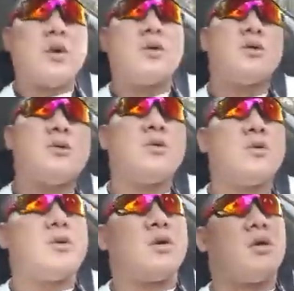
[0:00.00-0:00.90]
哦，
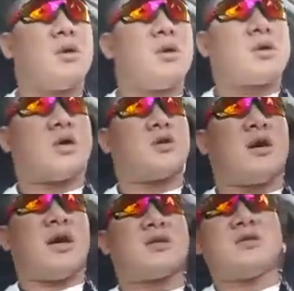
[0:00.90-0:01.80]
高
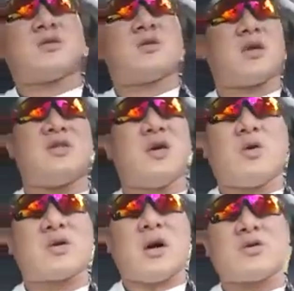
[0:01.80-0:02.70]
雄还是很，
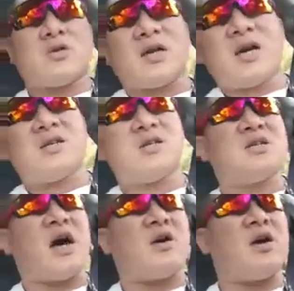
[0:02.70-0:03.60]
我高雄现在很
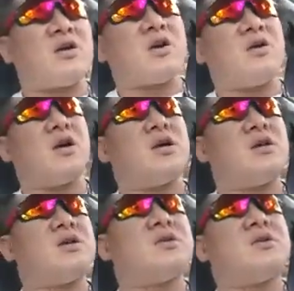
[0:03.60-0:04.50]
热闹了哟，各位，
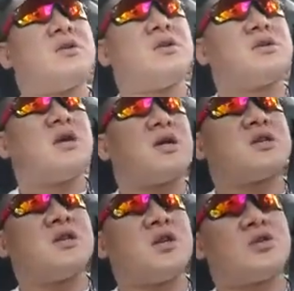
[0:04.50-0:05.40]
现在
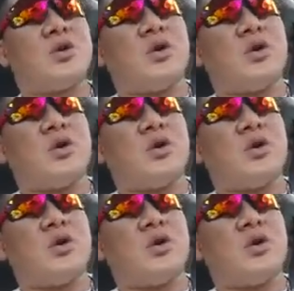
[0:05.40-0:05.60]
车很